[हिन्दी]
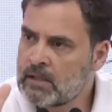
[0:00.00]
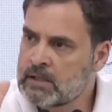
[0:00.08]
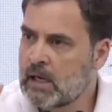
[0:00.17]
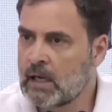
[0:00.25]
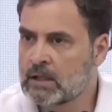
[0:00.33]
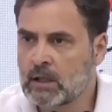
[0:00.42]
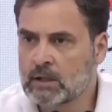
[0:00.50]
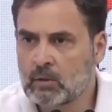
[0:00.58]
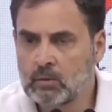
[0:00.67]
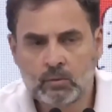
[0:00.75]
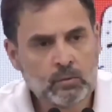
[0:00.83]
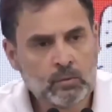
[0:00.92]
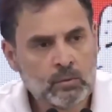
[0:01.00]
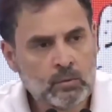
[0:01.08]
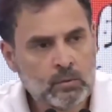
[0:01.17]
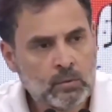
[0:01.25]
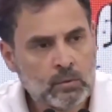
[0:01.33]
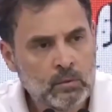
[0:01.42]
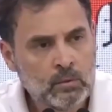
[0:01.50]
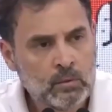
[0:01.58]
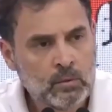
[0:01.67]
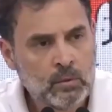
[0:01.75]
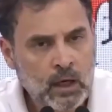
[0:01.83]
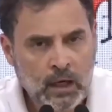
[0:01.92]
यह मैं जानना चाहता हूं
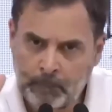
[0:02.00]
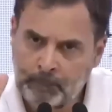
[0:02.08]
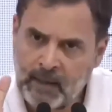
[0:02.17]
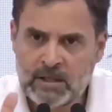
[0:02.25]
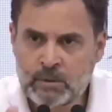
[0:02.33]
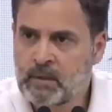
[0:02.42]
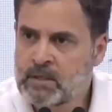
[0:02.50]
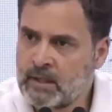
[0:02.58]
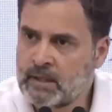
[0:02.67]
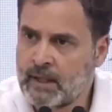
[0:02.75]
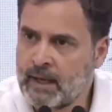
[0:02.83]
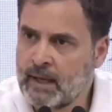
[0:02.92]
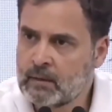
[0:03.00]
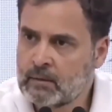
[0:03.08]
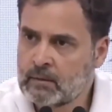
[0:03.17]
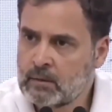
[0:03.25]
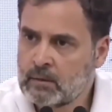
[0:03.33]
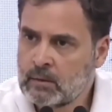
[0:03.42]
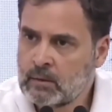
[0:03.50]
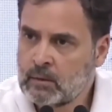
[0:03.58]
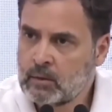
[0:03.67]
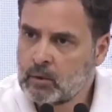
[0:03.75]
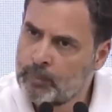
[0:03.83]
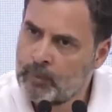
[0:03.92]
अगर पांच परसेंट है
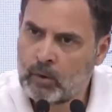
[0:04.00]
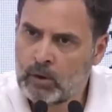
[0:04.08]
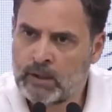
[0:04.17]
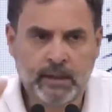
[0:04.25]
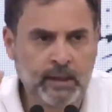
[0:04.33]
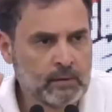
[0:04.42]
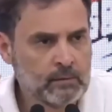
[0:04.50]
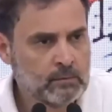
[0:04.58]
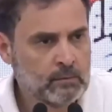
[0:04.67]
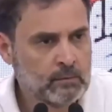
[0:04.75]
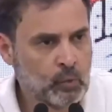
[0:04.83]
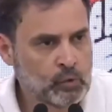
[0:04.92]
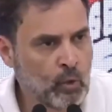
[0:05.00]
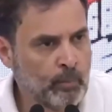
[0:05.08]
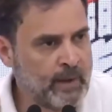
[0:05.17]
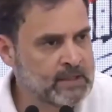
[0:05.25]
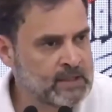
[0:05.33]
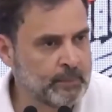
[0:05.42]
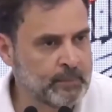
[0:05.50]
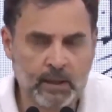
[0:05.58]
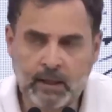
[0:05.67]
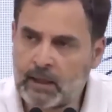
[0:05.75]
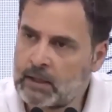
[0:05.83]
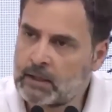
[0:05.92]
तो फिर वो ठीक है उसको मैं एक्सेप्ट
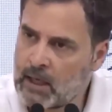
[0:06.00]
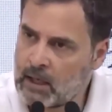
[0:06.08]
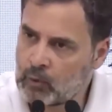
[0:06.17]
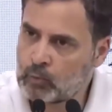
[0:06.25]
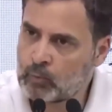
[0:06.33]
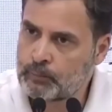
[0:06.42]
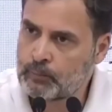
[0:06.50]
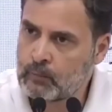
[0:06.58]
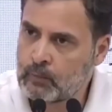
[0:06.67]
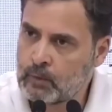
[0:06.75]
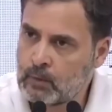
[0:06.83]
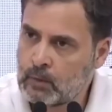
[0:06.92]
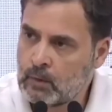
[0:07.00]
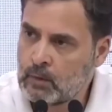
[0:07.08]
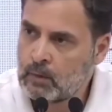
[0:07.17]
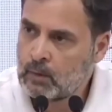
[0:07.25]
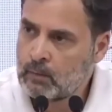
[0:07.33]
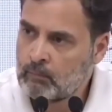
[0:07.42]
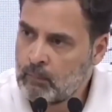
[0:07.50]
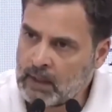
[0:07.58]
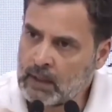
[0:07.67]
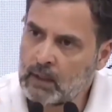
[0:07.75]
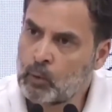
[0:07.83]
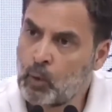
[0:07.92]
करने के लिए तैयार हूं
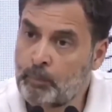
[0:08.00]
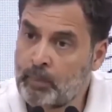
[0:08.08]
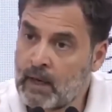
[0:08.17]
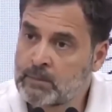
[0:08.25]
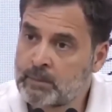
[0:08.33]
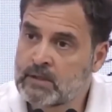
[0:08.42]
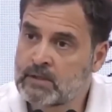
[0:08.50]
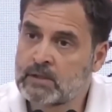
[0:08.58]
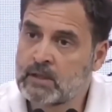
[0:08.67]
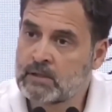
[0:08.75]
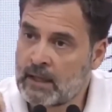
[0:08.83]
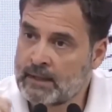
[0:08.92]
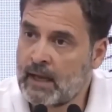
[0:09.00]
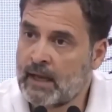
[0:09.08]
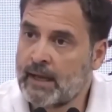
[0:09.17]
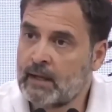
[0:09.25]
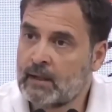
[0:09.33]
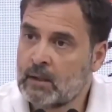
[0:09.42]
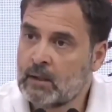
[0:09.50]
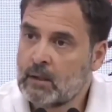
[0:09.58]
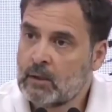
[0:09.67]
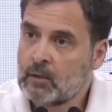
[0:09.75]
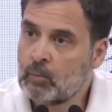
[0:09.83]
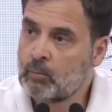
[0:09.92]
मगर अगर वो पांच परसेंट से ज्यादा है
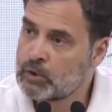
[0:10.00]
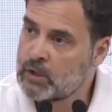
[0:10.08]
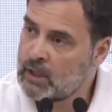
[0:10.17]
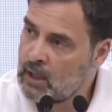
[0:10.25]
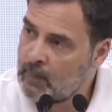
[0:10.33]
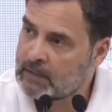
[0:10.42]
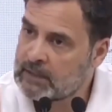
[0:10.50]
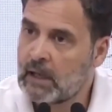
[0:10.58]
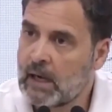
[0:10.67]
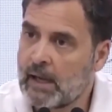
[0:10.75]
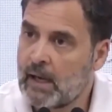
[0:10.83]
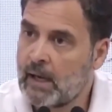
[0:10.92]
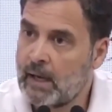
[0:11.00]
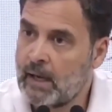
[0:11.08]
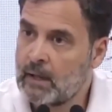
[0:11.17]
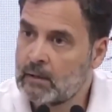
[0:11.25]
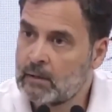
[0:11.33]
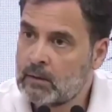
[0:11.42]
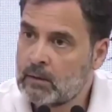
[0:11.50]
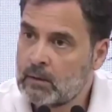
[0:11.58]
तो मुझे यह पता लगाना है